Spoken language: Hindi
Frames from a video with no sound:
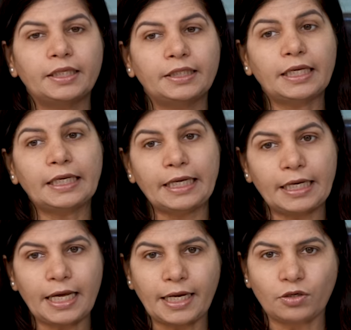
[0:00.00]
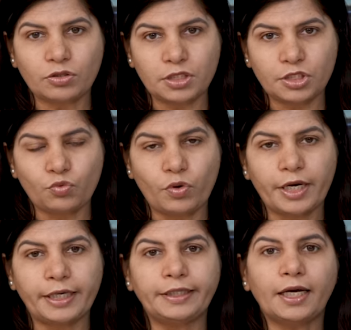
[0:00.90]
या नया डायग्नोसिस हुआ
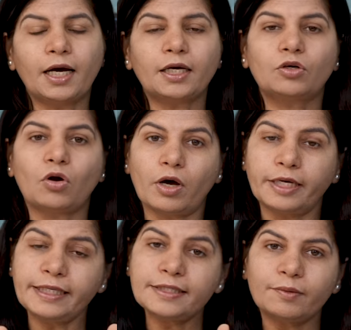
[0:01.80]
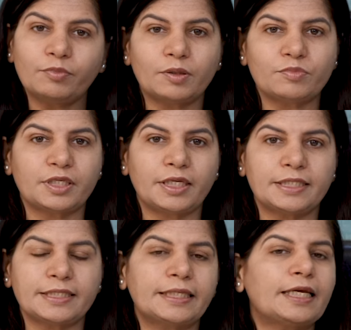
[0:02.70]
है या क्रॉनिक सिम्टम्स हैं
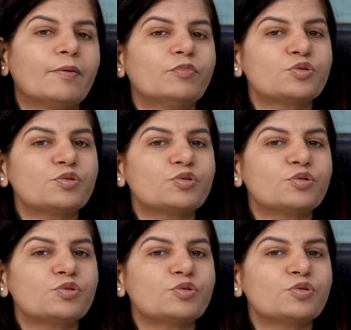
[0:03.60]
जैसे कि हम